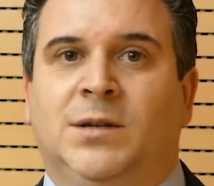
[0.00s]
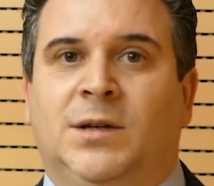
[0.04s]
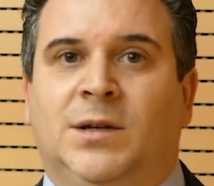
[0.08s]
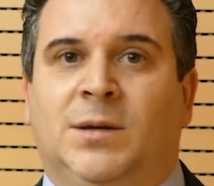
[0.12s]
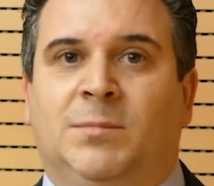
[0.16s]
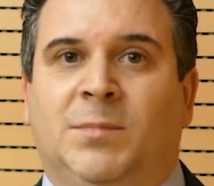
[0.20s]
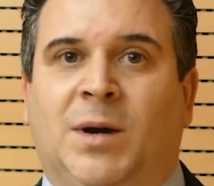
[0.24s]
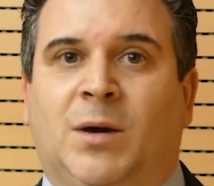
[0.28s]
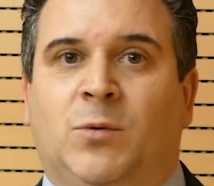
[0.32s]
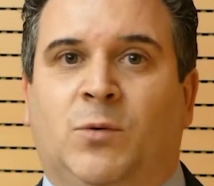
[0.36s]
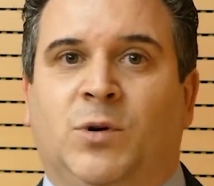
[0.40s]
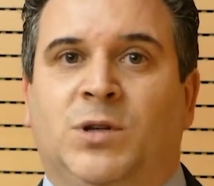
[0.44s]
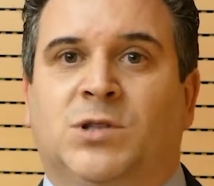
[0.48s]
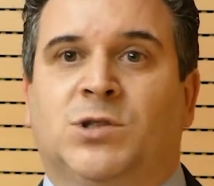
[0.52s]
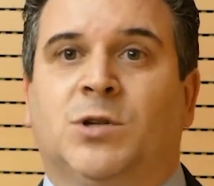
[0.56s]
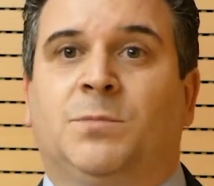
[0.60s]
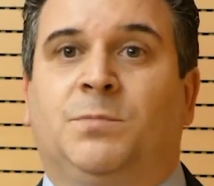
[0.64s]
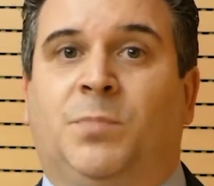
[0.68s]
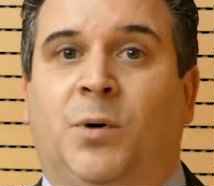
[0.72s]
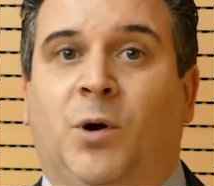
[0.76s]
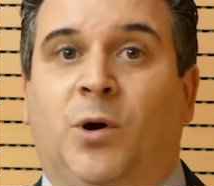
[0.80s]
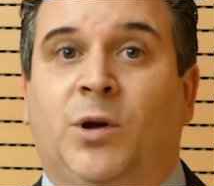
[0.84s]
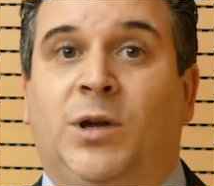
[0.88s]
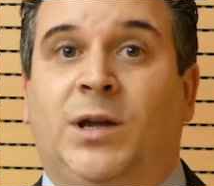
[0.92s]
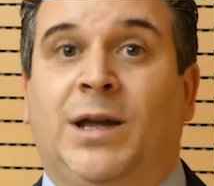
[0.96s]
ma questo
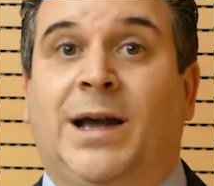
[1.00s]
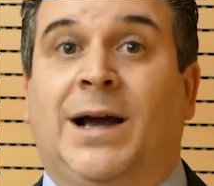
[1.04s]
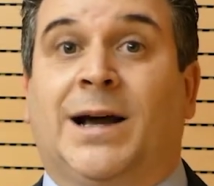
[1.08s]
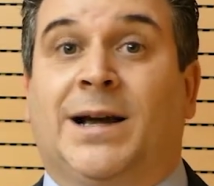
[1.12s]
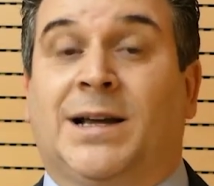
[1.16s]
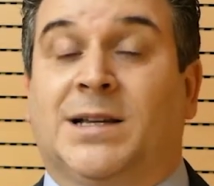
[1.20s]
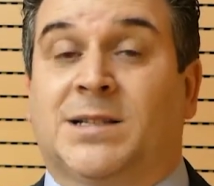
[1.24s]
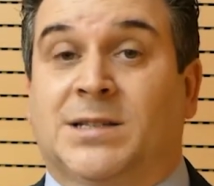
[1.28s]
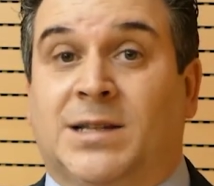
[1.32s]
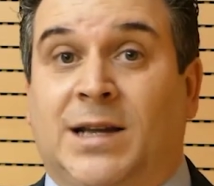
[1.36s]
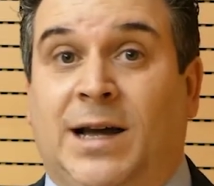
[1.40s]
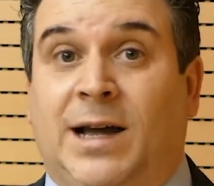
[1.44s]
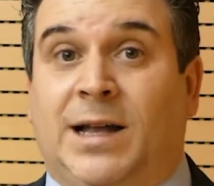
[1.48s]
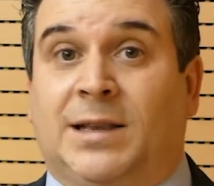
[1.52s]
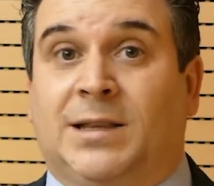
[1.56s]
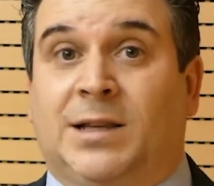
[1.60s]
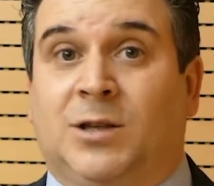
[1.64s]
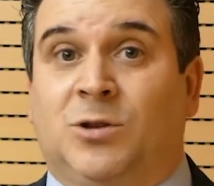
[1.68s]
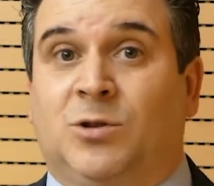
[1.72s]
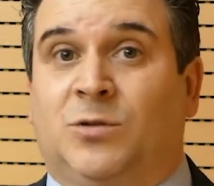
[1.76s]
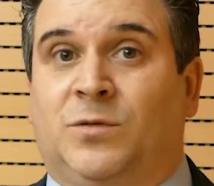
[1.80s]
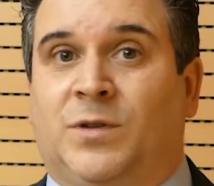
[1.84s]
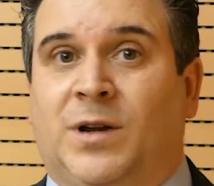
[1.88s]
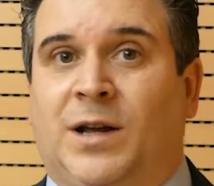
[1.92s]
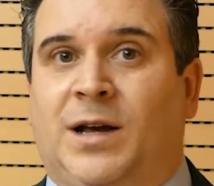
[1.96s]
poi a cascata
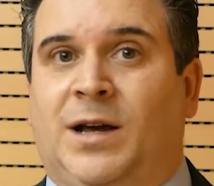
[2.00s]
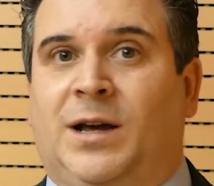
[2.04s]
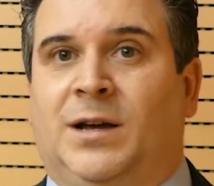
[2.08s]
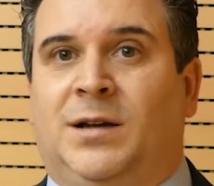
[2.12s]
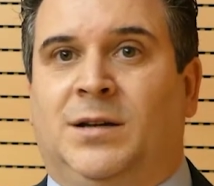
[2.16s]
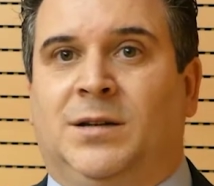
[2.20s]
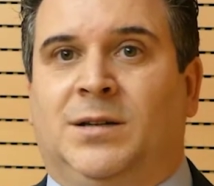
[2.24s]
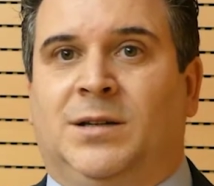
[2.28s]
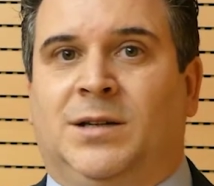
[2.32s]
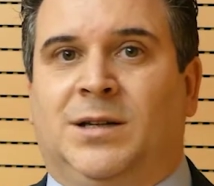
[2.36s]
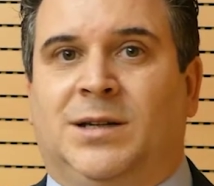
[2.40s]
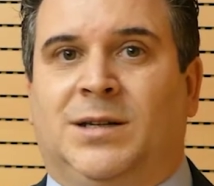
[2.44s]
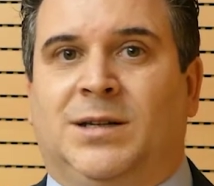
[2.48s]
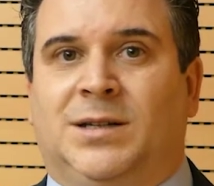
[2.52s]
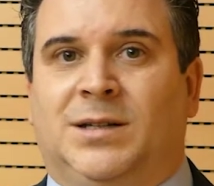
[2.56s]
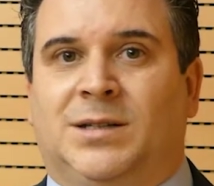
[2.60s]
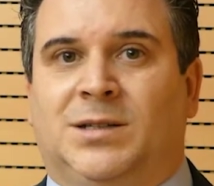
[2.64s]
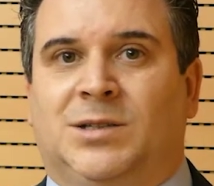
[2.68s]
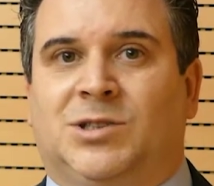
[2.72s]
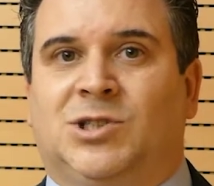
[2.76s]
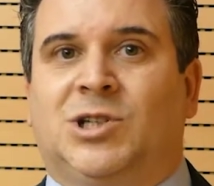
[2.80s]
dovrà eh,